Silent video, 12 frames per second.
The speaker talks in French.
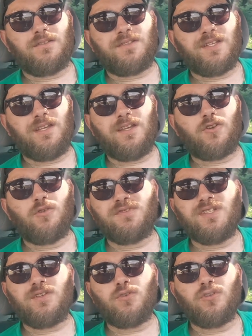C'est comme
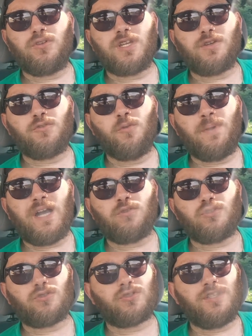si que quelque part
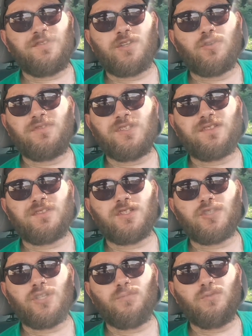le chantier, c'est comme si
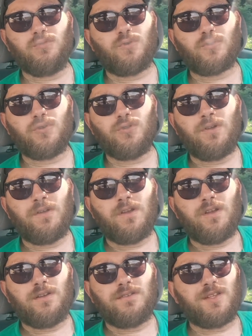c'était chez nous. Donc euh,
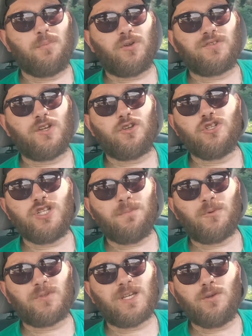c'est pour ça que j'ai
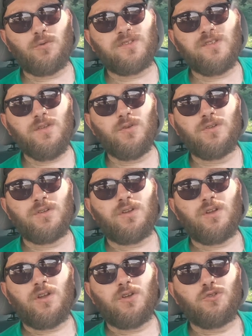montré aussi euh,
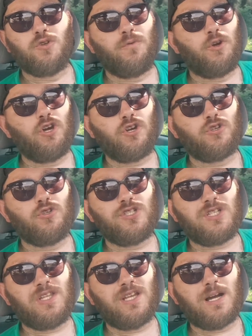que voilà que
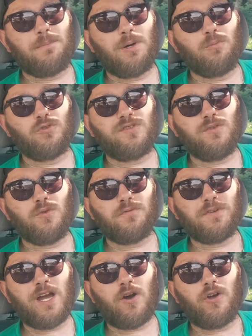j'étais capable aussi de
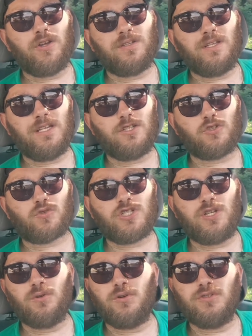faire euh, des
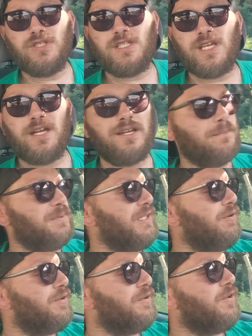chantiers nickel et
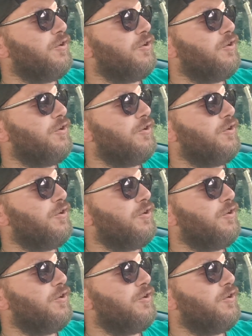puis